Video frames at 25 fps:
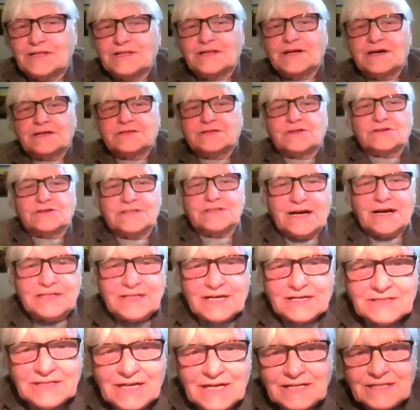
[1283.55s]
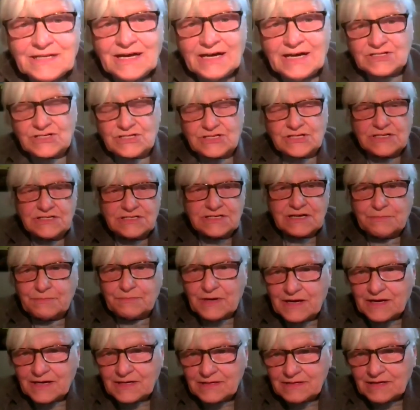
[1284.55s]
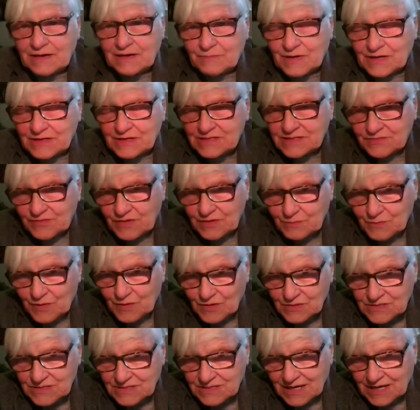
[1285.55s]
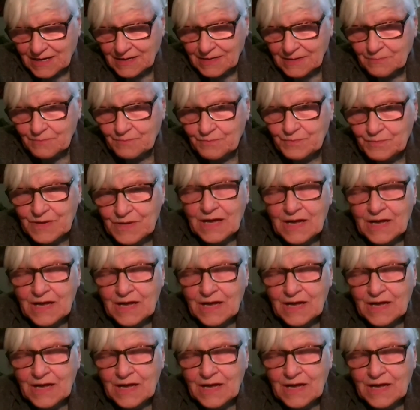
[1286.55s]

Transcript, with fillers: e, do dana današnjeg sa paradama i svim ostalim.